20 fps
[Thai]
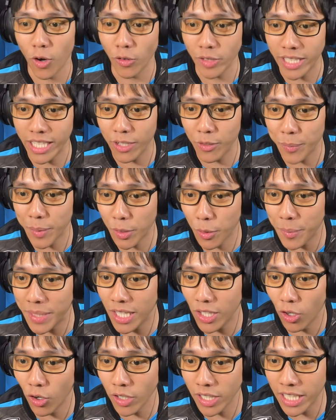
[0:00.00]
ของจริงมันก็ไม่
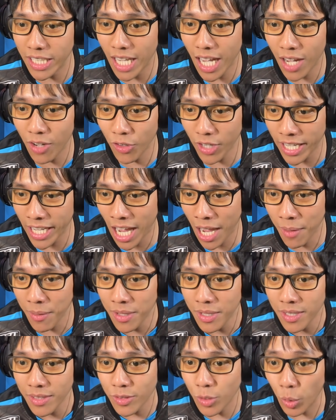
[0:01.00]
ได้ร้องงี้นะ โอเคครับ
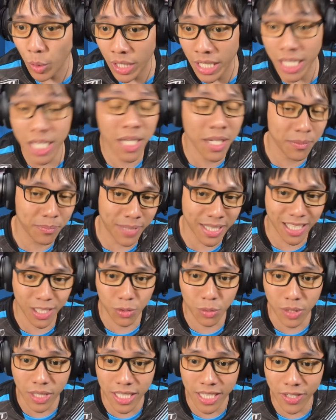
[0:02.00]
ตรงนี้ มาจาก
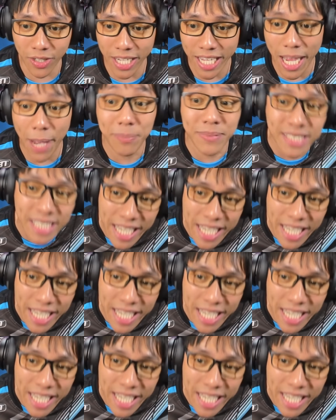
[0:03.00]
ตรงนี้ โอเคครั